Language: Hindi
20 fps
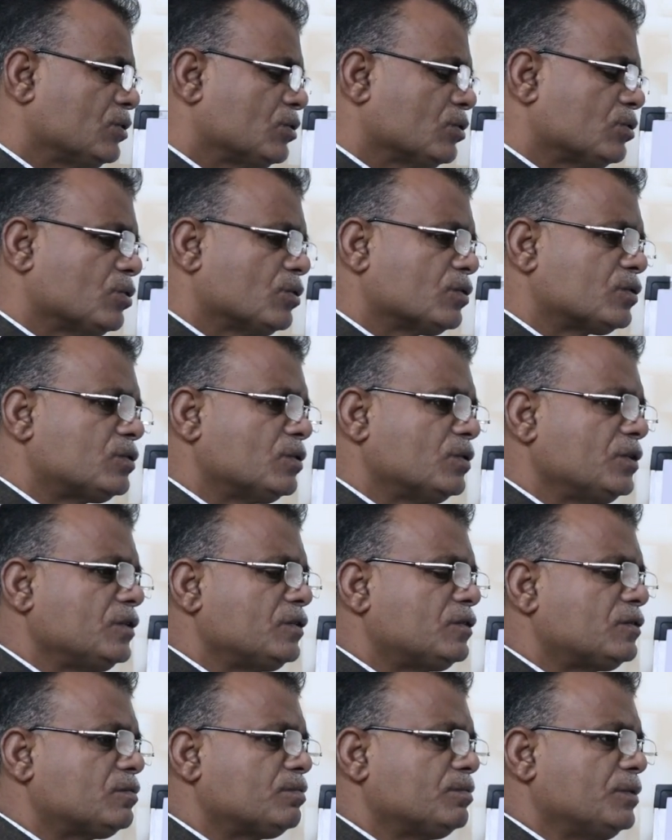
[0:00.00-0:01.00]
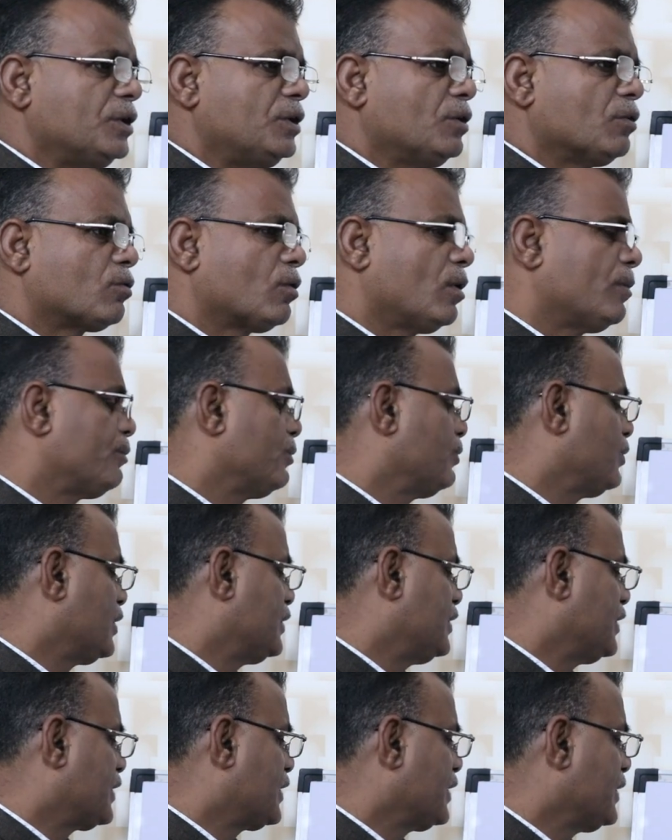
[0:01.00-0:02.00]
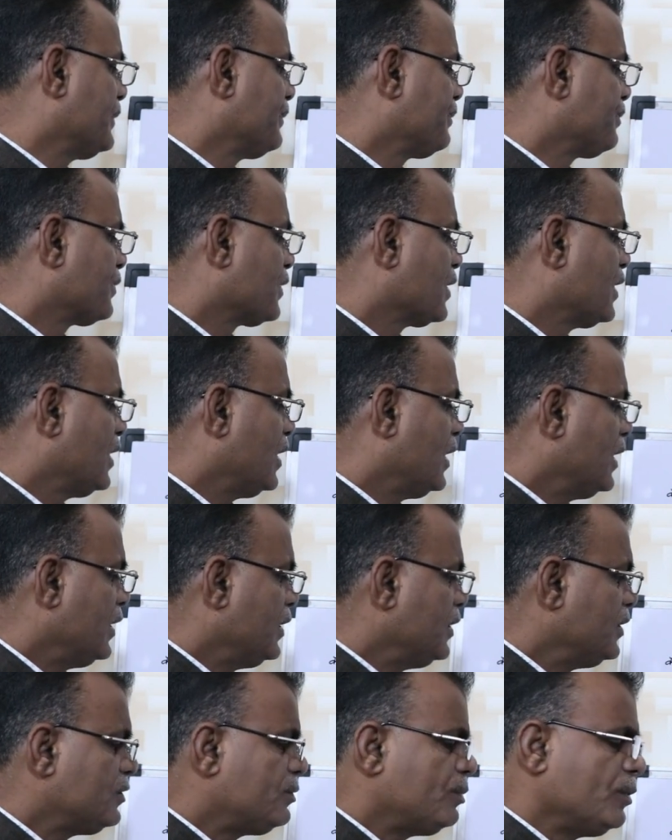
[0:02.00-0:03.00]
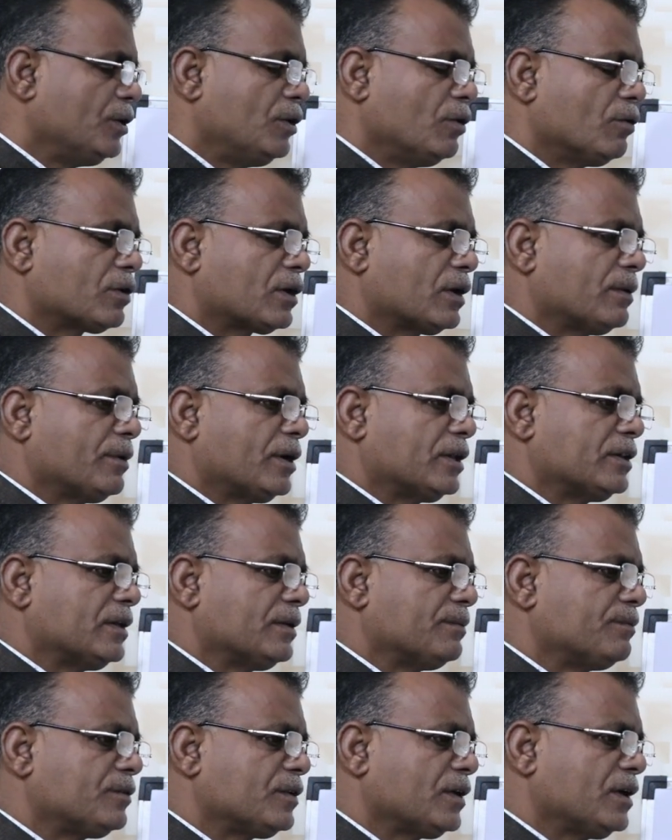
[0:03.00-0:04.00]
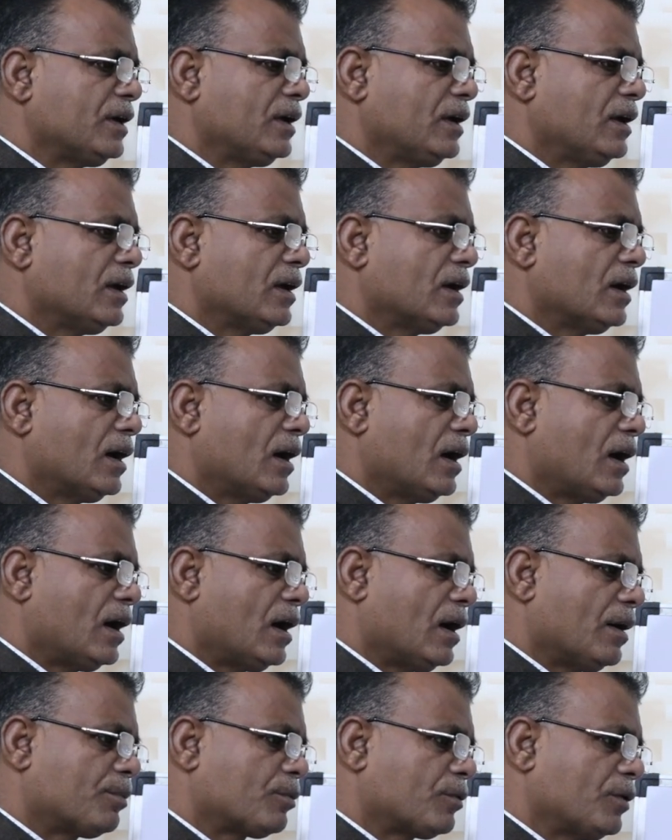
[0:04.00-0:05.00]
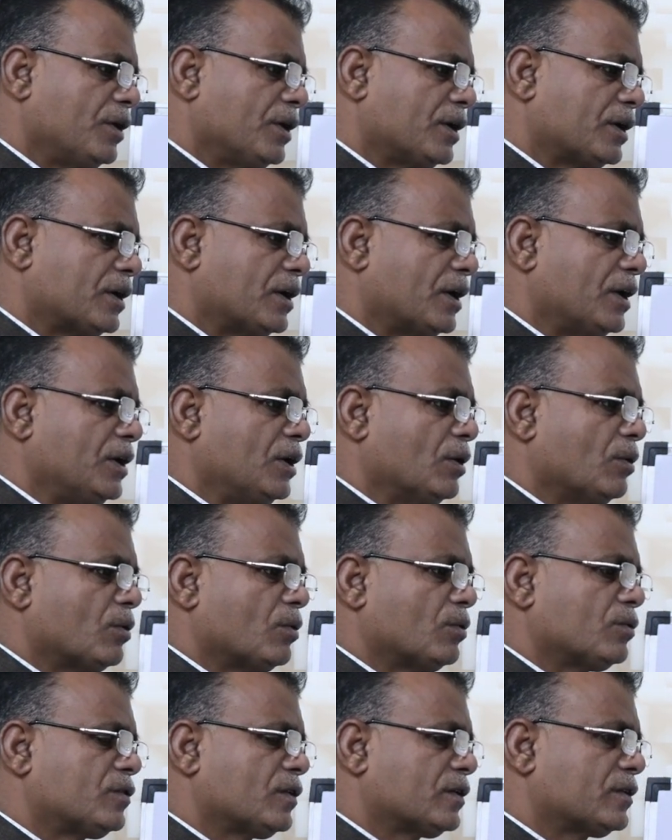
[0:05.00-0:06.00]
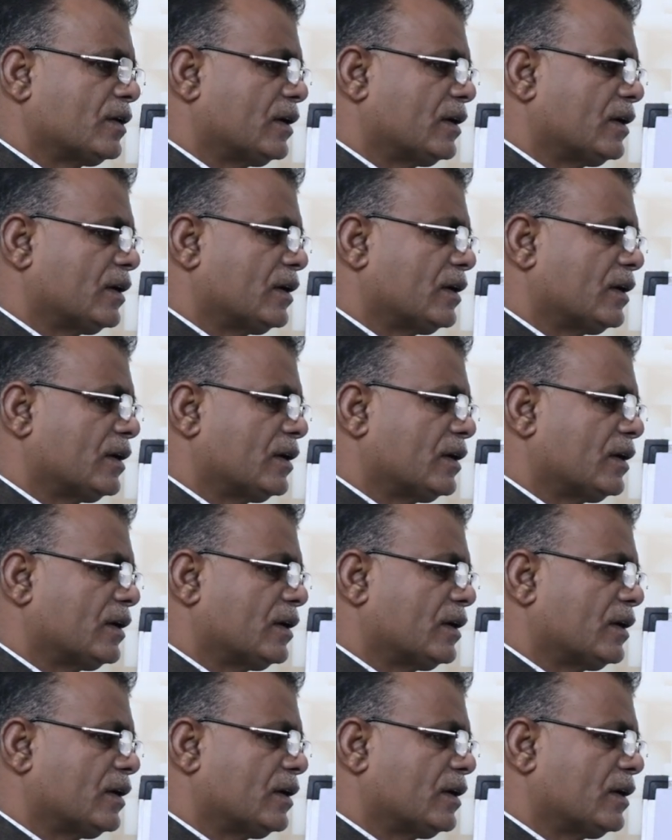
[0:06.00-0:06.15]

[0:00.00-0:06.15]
तो दोस्तों इस वीडियो को आप पूरा देखें इस वीडियो के माध्यम से आपको एक नई और रोचक